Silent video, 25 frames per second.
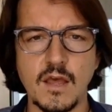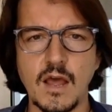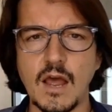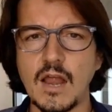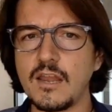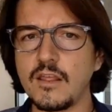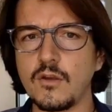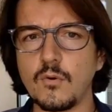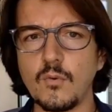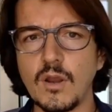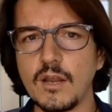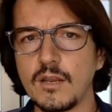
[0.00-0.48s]

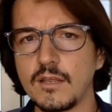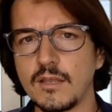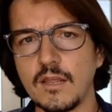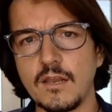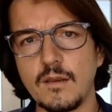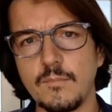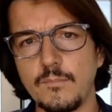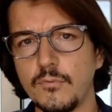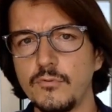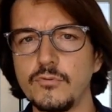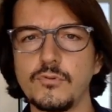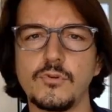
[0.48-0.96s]
Al igual que
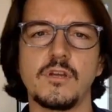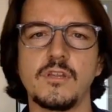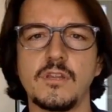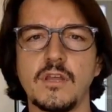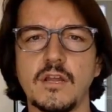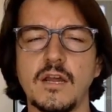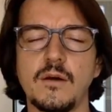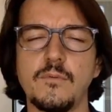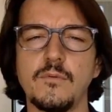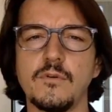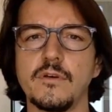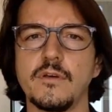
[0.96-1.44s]
el punto que
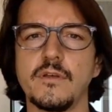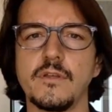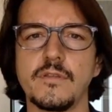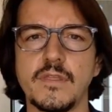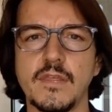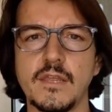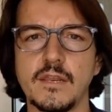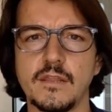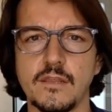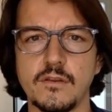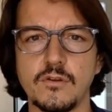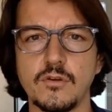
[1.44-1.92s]
te acabo de
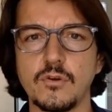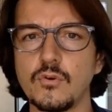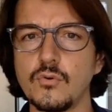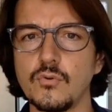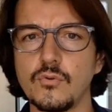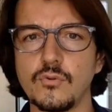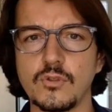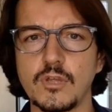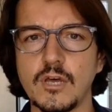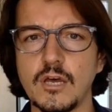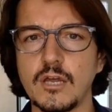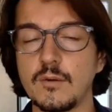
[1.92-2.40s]
decir de no
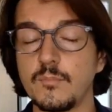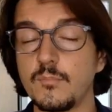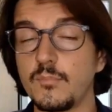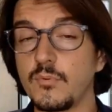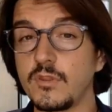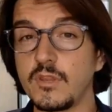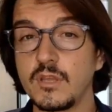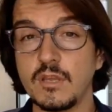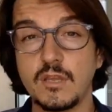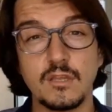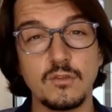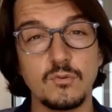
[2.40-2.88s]
juzgar,
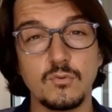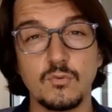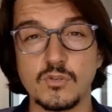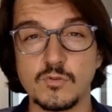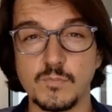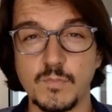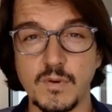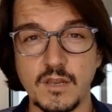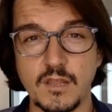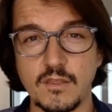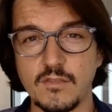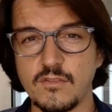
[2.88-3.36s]
puede que tu
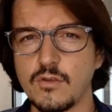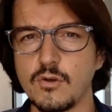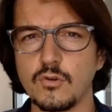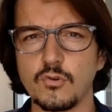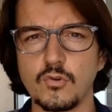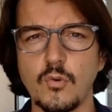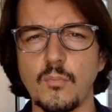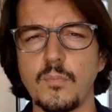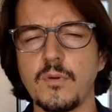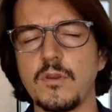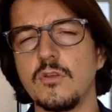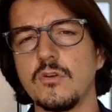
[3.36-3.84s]
experiencia
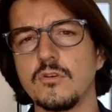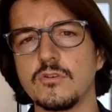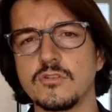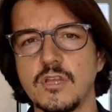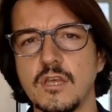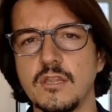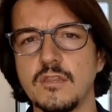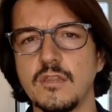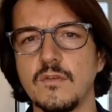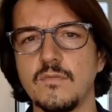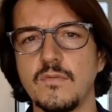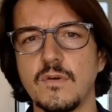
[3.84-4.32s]
o tu opinión
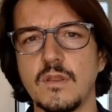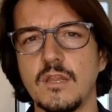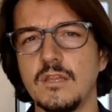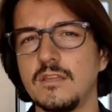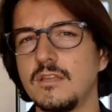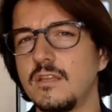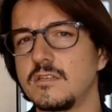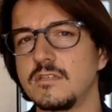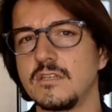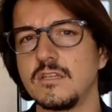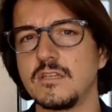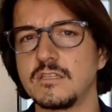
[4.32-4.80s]
sean
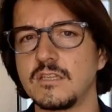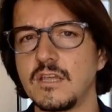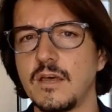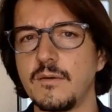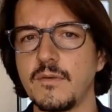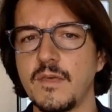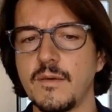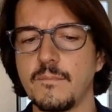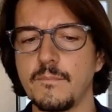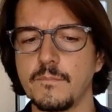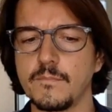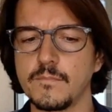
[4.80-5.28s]
diferentes y
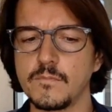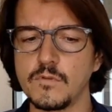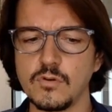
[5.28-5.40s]
está bien.